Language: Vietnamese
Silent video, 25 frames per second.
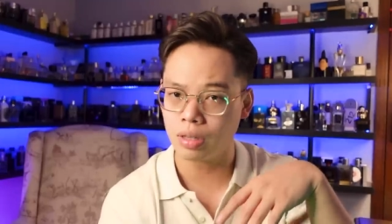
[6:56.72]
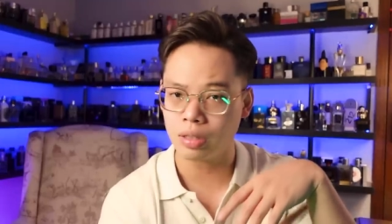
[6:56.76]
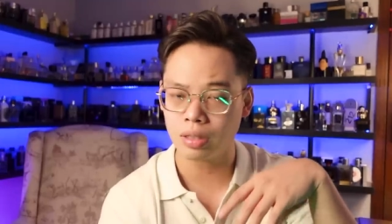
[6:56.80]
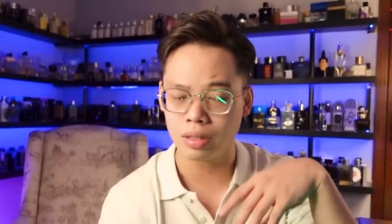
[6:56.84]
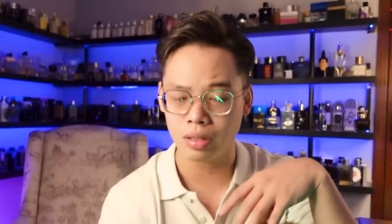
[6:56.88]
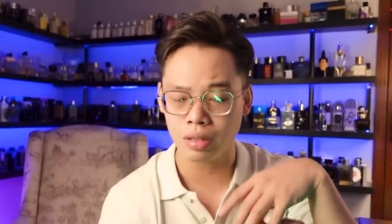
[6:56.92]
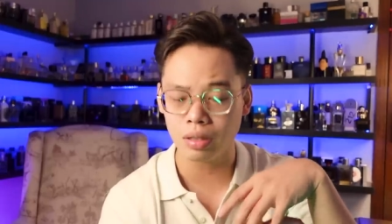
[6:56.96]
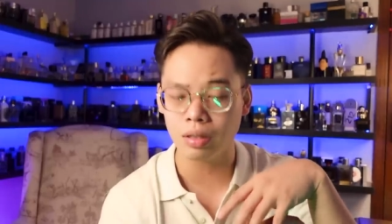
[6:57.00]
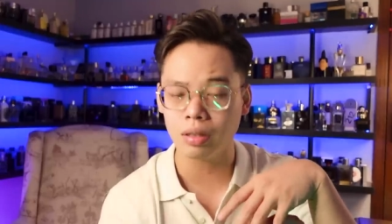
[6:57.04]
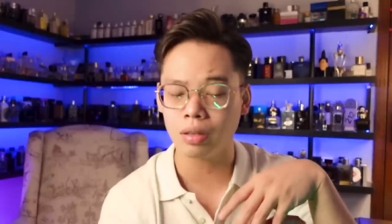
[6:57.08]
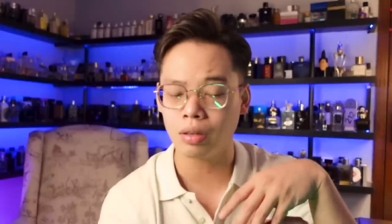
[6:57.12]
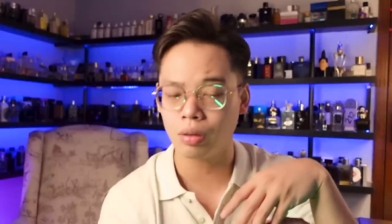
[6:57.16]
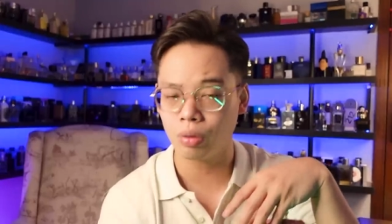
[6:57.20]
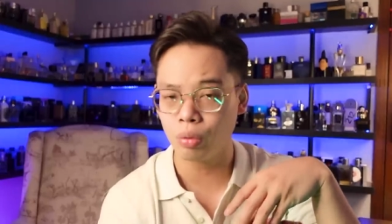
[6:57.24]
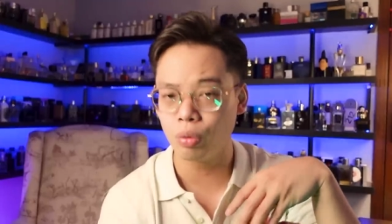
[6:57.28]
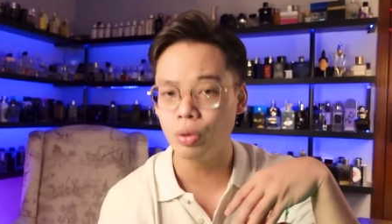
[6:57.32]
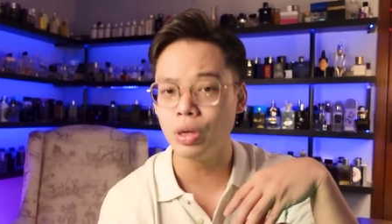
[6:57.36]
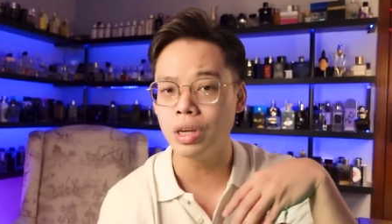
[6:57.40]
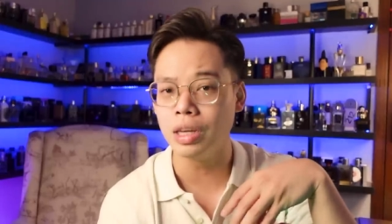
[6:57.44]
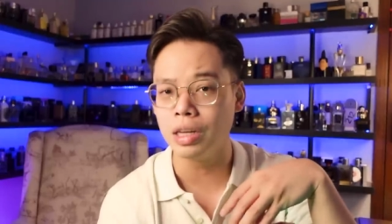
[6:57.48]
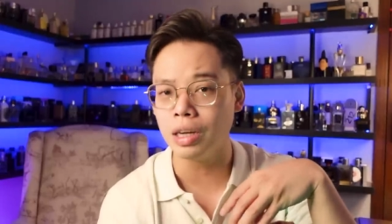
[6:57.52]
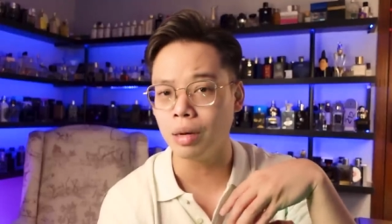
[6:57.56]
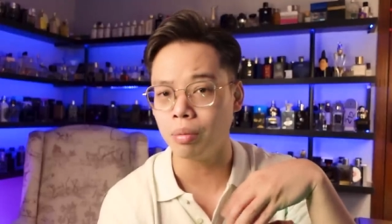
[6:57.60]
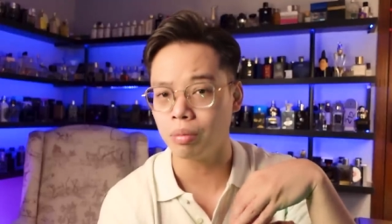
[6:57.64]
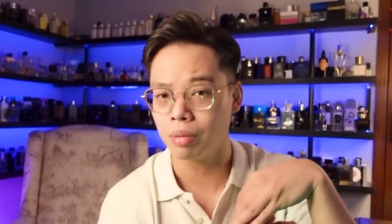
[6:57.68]
thực sự
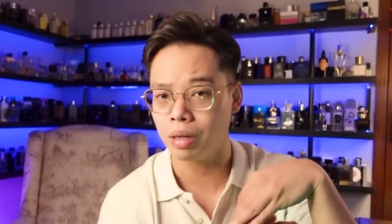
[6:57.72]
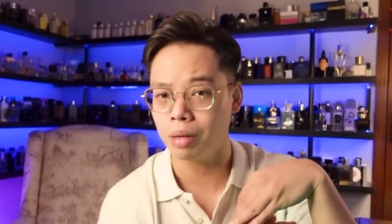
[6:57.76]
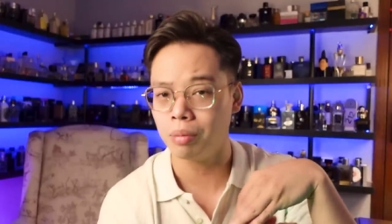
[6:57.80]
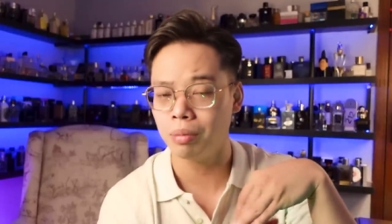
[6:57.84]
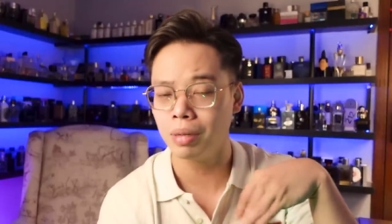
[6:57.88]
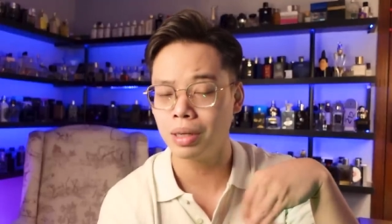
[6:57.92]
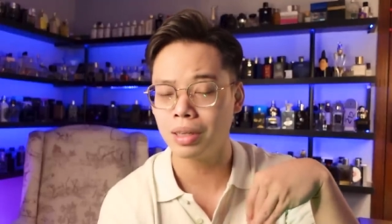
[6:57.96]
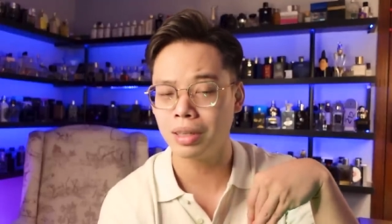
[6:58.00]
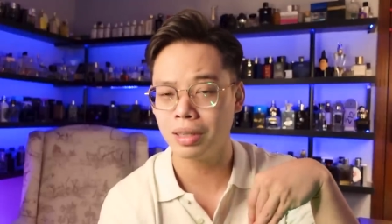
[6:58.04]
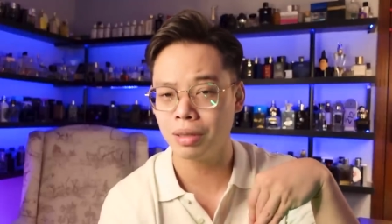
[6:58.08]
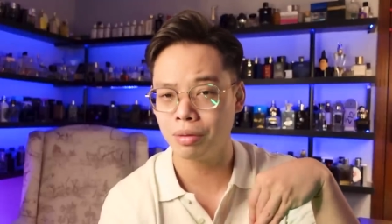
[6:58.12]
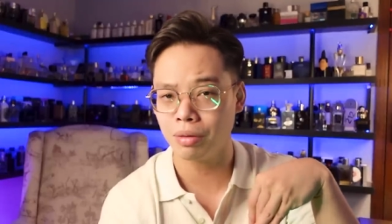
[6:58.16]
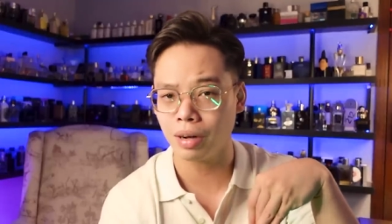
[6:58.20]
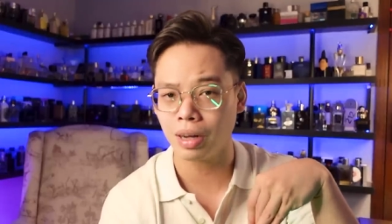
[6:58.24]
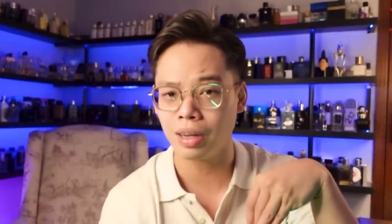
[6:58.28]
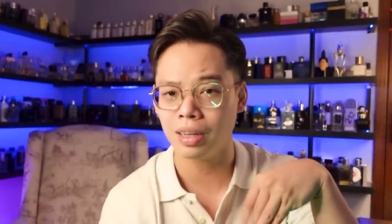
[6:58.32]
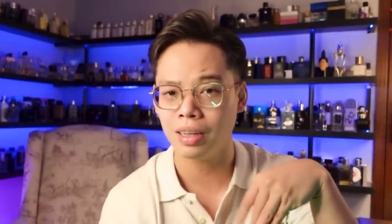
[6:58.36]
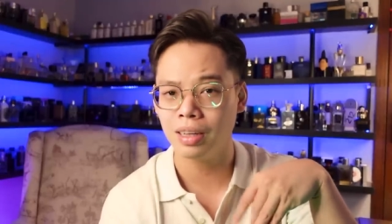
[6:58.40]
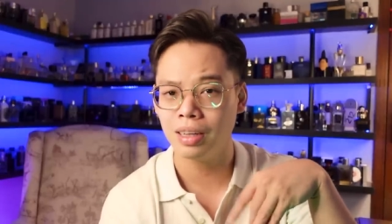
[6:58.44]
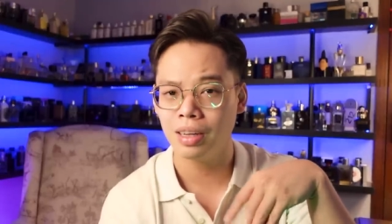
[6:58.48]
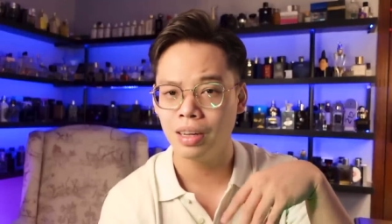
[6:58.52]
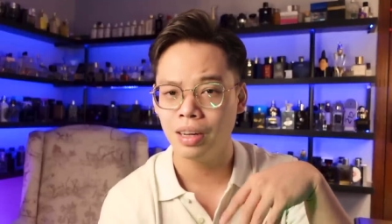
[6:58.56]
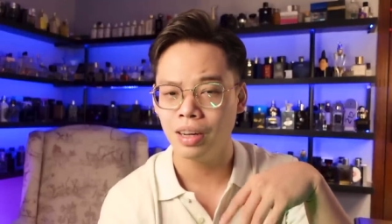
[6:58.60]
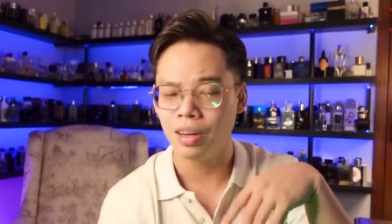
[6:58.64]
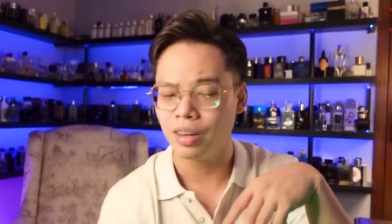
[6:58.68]
nguy hiểm đến mức như vậy
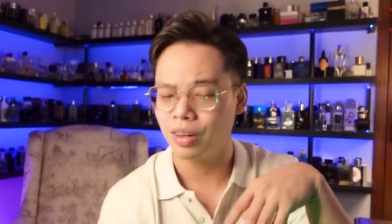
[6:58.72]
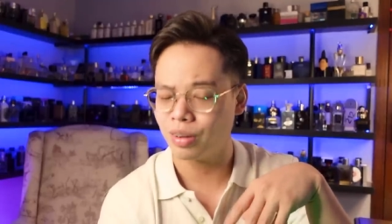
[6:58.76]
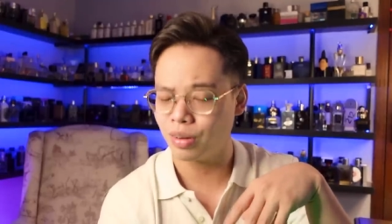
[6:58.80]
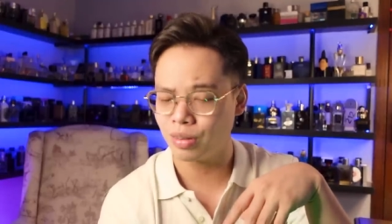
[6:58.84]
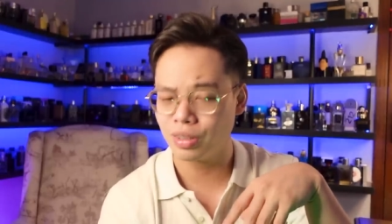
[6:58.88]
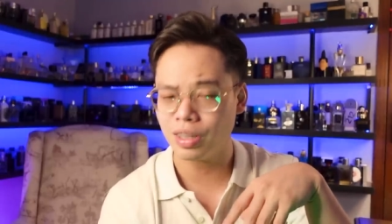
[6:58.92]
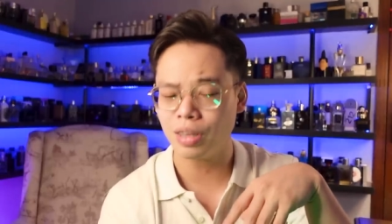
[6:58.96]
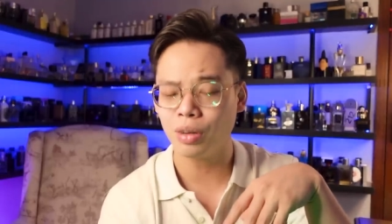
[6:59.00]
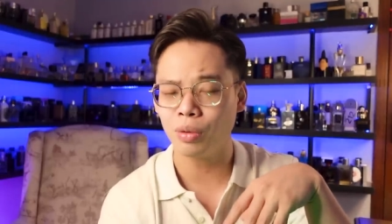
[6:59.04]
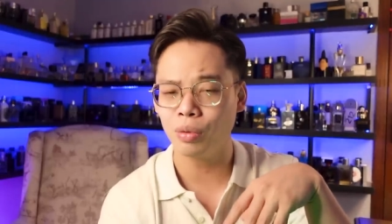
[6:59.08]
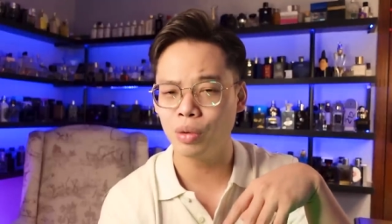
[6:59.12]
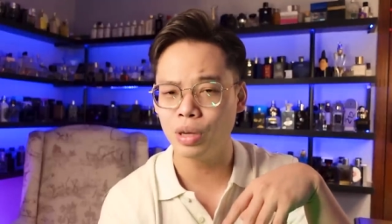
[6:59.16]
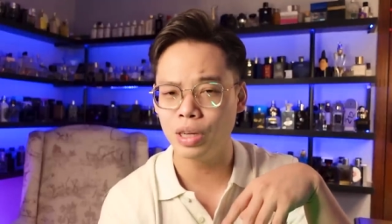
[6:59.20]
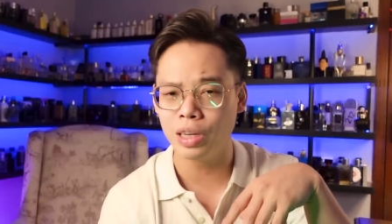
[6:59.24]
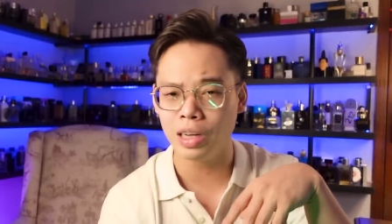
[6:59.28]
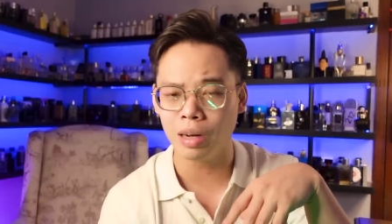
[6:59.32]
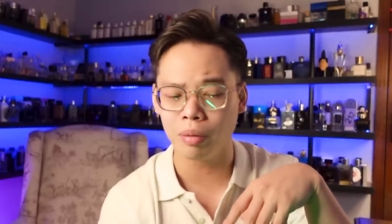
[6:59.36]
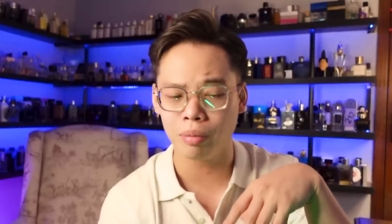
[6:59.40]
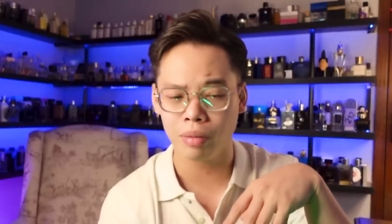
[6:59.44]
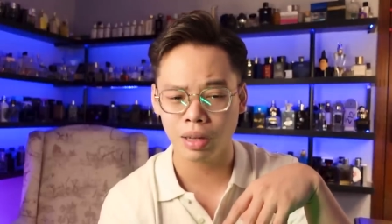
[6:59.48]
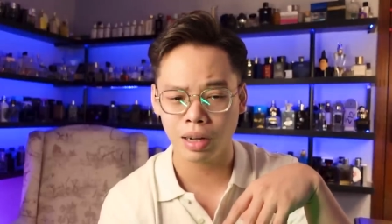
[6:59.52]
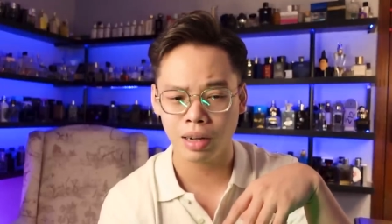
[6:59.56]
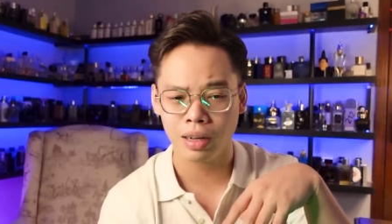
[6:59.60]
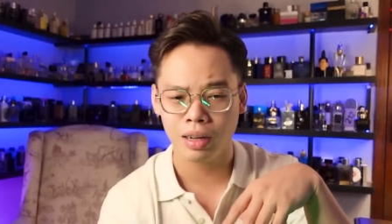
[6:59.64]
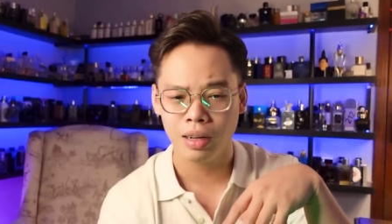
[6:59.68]
nó rất nguy
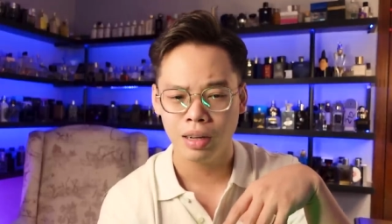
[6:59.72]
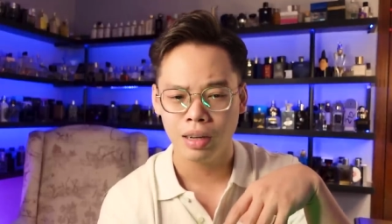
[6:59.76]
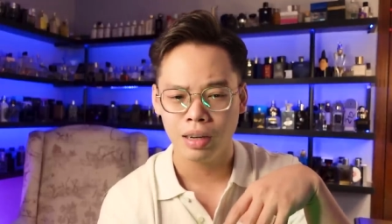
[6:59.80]
hiểm nha